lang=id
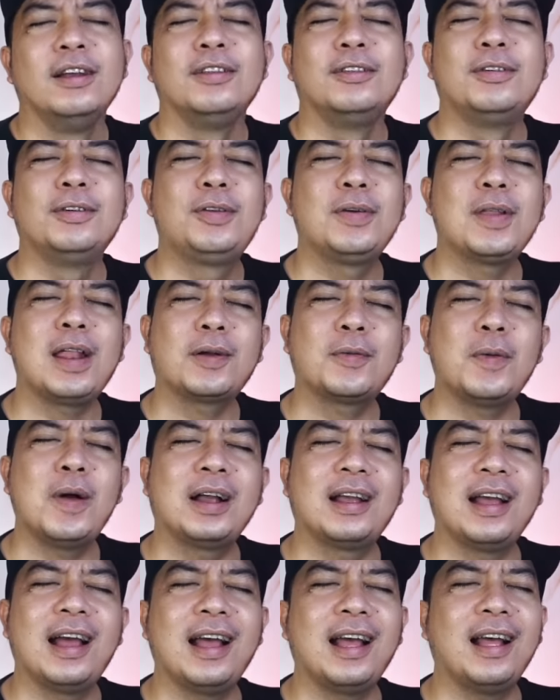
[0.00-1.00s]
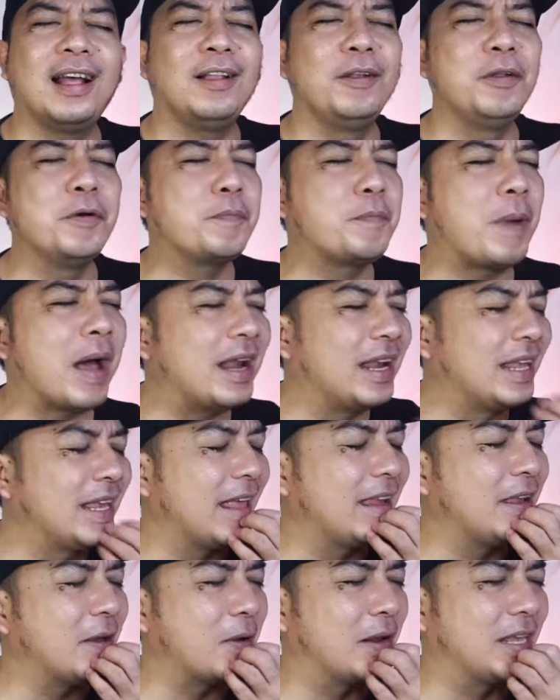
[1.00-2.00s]
jujur aku agak lupa nih
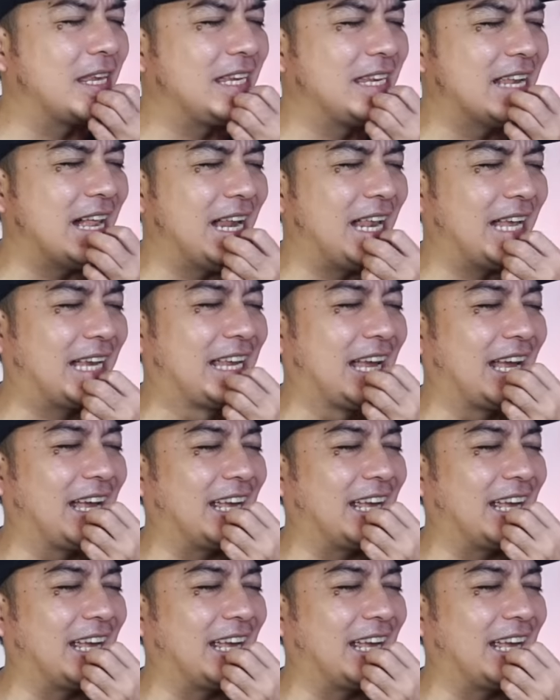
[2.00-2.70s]
jadi original lagi,